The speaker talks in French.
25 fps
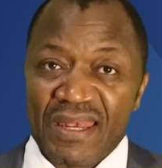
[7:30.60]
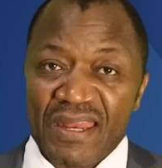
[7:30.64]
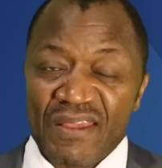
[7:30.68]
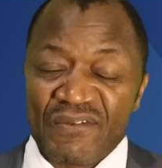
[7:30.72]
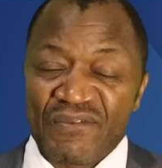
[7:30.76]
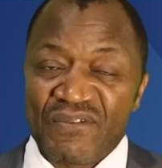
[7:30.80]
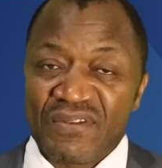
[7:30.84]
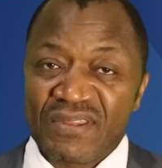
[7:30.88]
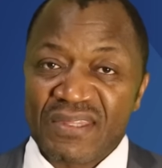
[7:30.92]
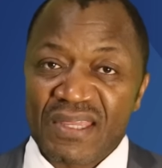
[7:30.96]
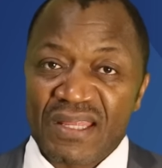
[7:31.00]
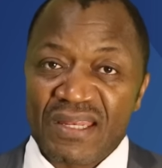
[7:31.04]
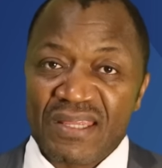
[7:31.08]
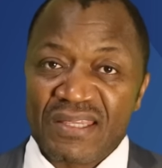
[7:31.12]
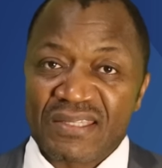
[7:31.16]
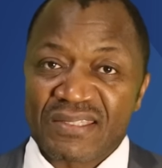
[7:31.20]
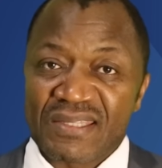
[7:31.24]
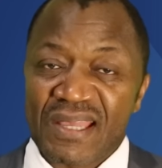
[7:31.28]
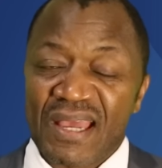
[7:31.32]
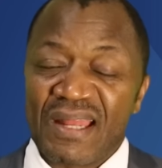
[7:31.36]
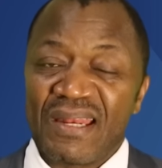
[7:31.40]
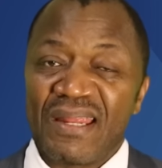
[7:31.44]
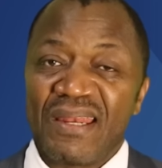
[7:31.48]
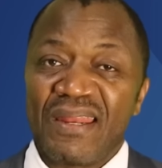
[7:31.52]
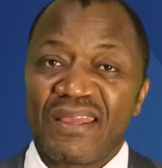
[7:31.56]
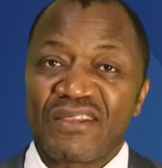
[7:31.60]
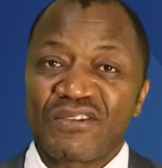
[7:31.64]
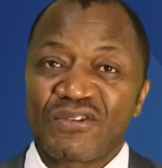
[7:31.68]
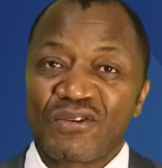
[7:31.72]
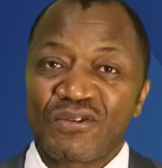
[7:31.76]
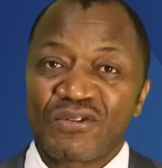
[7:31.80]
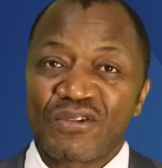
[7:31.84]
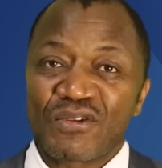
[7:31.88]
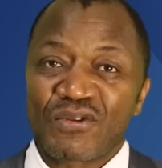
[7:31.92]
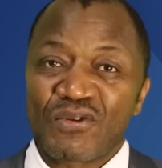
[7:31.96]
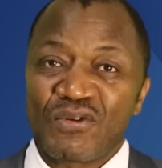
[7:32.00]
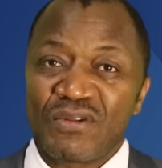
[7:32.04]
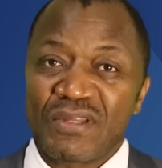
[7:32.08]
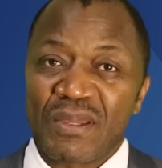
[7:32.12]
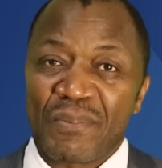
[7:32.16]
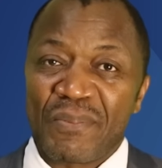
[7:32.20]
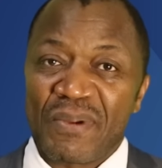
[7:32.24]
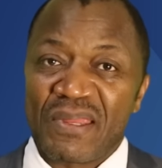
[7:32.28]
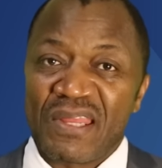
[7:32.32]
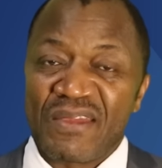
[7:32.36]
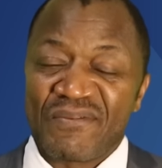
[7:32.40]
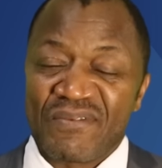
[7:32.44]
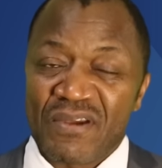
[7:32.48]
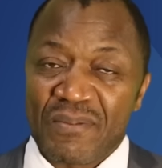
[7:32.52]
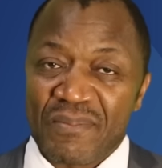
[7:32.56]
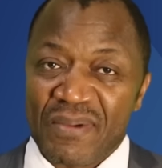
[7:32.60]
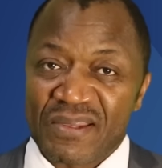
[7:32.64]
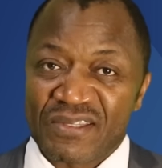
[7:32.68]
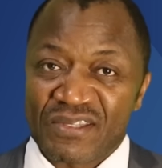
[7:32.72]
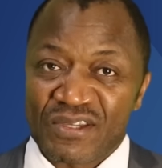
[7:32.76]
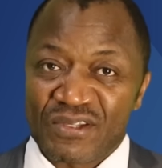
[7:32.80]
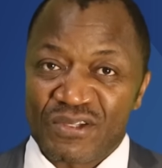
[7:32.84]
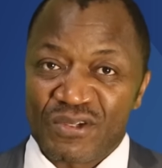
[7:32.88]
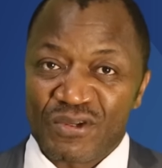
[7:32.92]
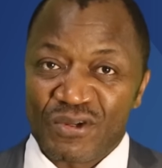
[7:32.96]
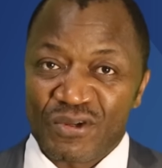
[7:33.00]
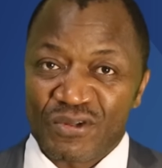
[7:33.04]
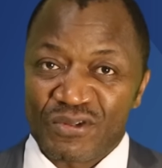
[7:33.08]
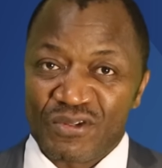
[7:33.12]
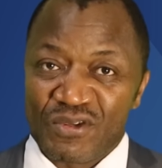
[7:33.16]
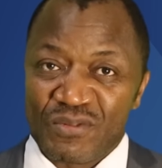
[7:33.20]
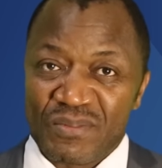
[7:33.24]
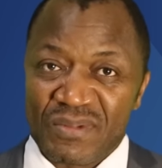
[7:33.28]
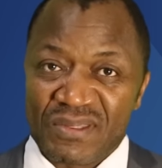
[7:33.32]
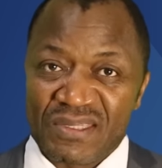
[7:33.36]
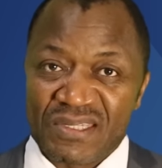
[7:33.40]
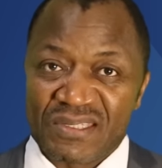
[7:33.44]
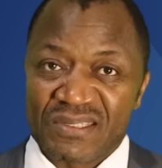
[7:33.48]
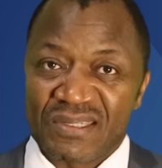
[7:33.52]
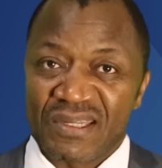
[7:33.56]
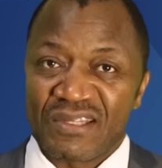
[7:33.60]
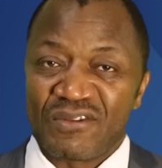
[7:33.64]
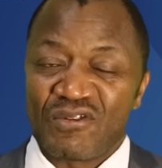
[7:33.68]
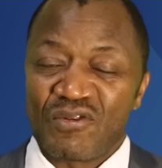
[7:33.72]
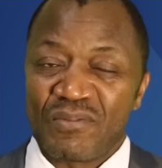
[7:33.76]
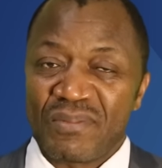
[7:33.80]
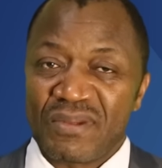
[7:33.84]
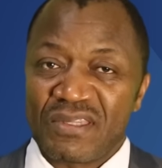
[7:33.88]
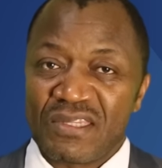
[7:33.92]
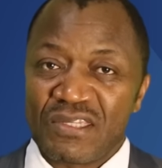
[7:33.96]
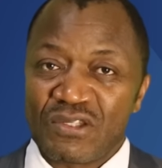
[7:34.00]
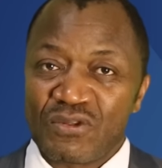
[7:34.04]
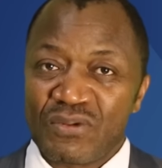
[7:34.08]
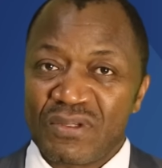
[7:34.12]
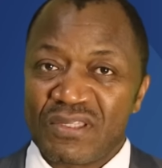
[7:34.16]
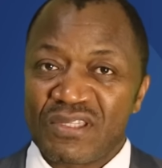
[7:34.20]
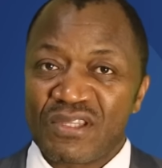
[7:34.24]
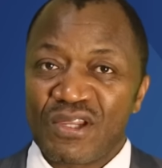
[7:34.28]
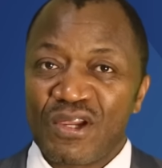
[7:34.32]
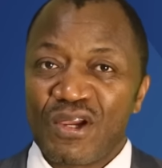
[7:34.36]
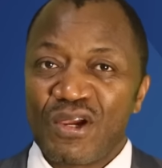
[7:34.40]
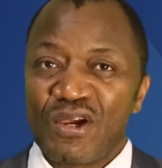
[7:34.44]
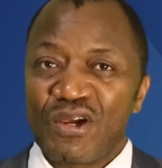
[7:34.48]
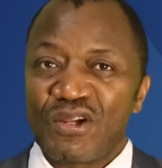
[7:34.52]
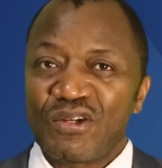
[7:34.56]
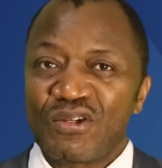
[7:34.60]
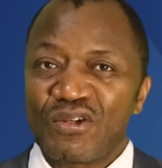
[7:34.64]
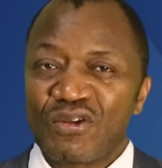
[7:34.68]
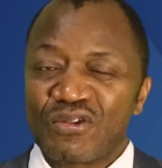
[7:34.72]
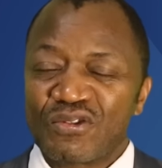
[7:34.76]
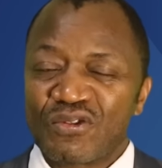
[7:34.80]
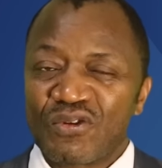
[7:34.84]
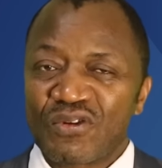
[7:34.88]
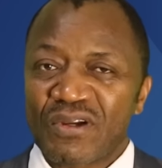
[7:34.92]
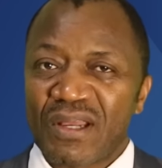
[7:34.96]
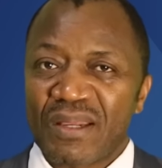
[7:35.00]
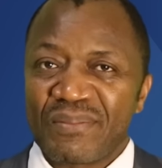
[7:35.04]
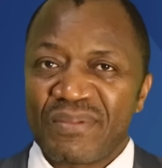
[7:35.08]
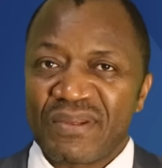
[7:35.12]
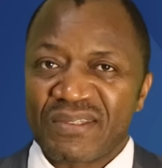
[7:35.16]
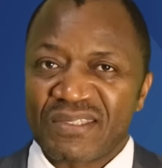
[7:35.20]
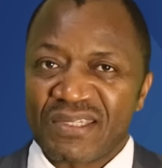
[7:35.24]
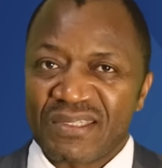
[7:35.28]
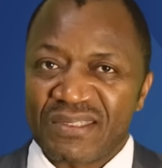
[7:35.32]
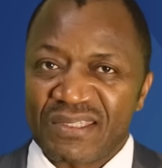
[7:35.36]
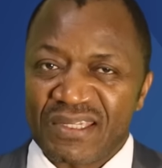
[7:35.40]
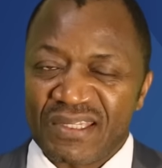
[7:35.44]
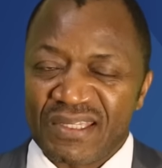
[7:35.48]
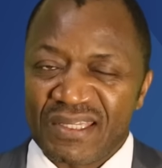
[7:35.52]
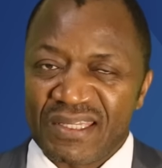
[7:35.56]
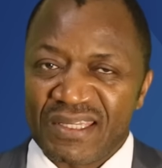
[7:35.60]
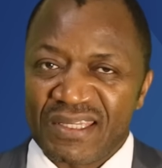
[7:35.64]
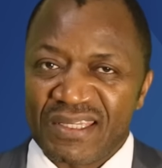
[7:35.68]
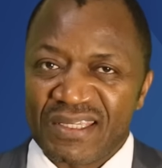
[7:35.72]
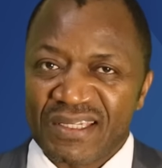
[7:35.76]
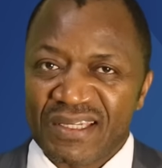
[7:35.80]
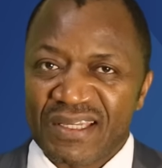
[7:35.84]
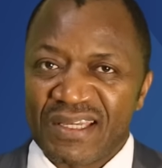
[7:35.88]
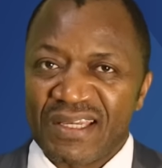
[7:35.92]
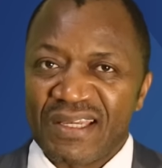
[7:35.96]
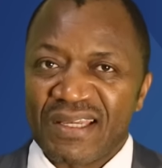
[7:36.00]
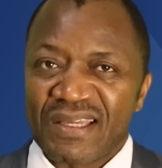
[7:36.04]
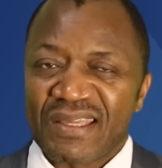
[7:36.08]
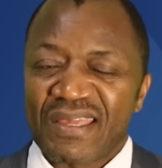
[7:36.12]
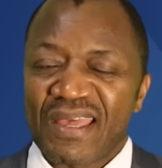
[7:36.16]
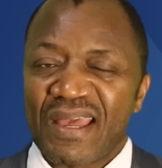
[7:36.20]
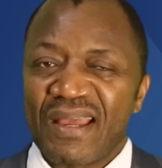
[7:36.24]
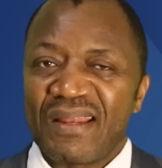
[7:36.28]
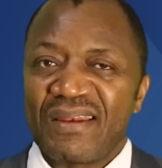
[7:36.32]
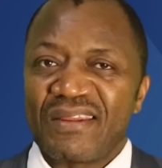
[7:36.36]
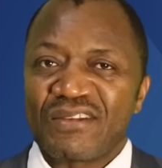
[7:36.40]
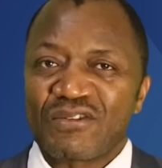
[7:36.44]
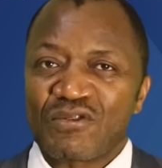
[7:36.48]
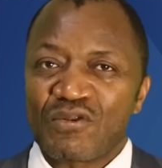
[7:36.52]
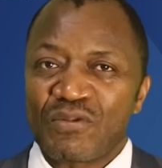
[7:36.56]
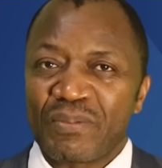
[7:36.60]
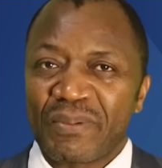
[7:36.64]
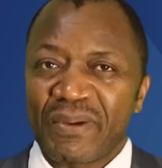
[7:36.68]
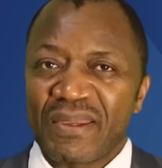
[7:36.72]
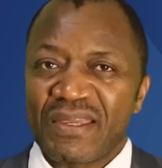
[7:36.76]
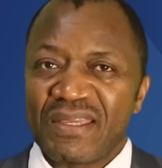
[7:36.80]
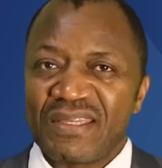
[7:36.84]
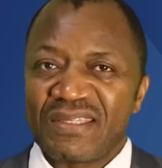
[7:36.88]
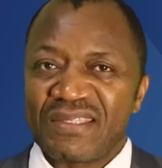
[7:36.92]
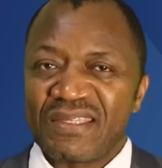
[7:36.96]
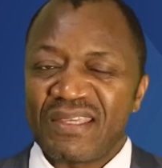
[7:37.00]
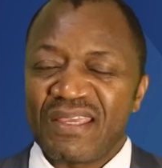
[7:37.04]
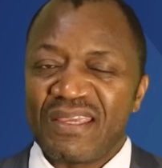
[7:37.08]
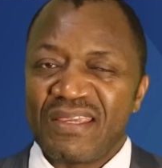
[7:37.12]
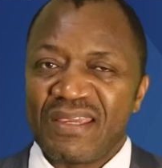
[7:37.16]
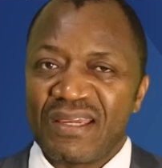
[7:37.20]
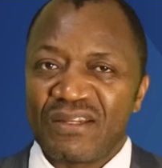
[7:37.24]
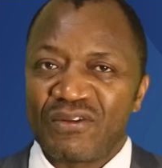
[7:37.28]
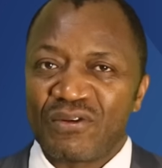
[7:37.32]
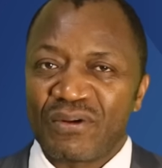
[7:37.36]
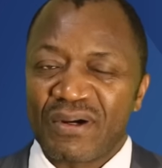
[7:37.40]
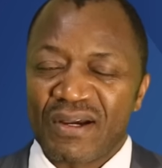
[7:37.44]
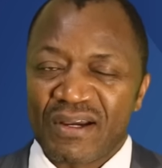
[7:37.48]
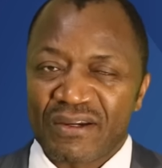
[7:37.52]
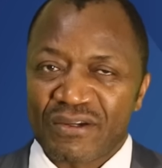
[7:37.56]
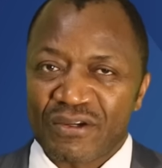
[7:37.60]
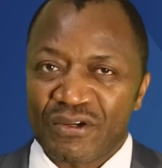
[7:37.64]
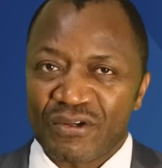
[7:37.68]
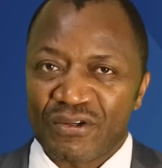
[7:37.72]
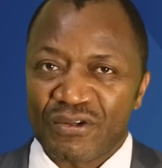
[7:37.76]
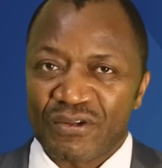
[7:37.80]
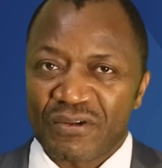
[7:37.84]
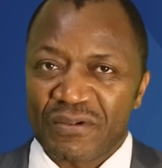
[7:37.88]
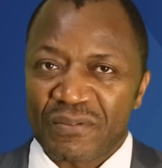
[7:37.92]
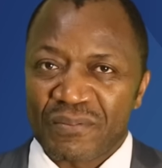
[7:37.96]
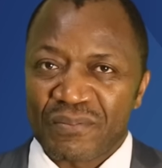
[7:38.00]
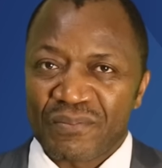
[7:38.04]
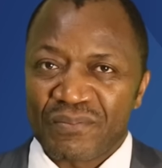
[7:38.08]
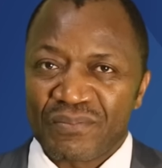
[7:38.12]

Les finalistes à l'élection de CUNAPLF ambassadeur 2017-2018 n'ont donc à bien se tenir, car les surprises, y en aura encore.